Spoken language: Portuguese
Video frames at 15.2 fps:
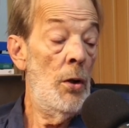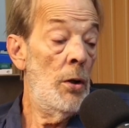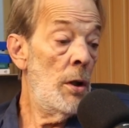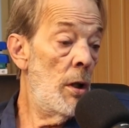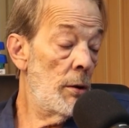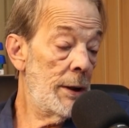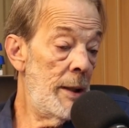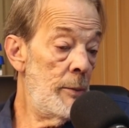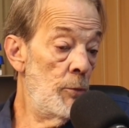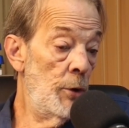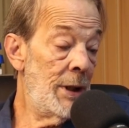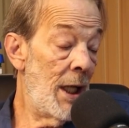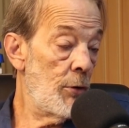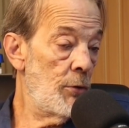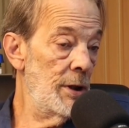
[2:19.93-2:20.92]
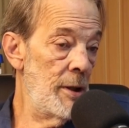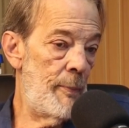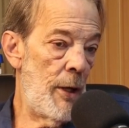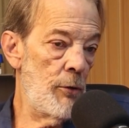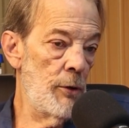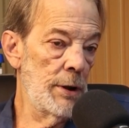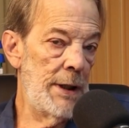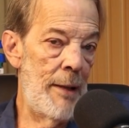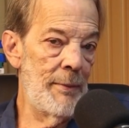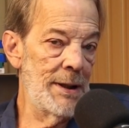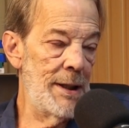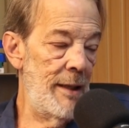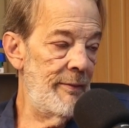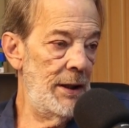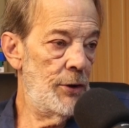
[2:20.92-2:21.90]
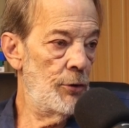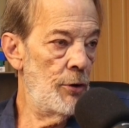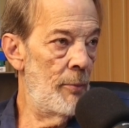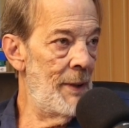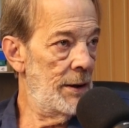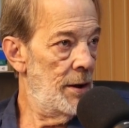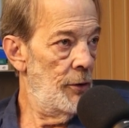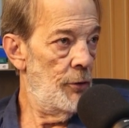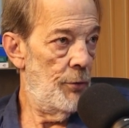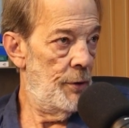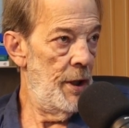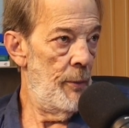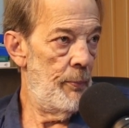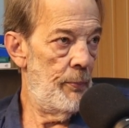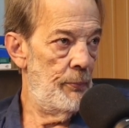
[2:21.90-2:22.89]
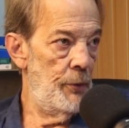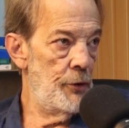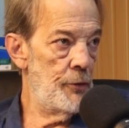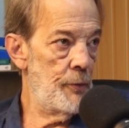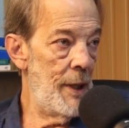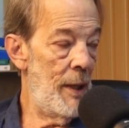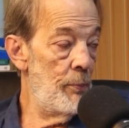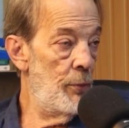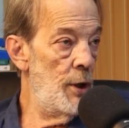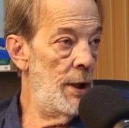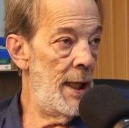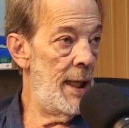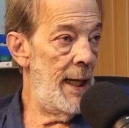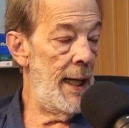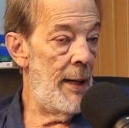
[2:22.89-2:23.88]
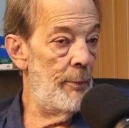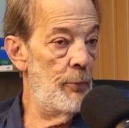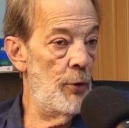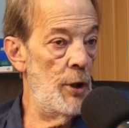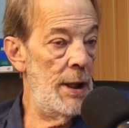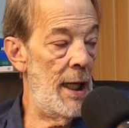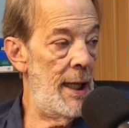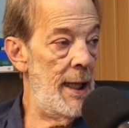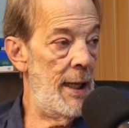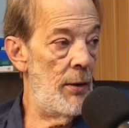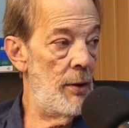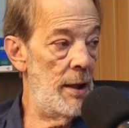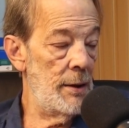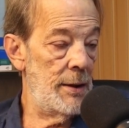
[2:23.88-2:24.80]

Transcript: Não, tem muita coisa para contar, mas aí vai te tomar tanto tempo, bicho. Porque a bolha, é- história, a bolha né?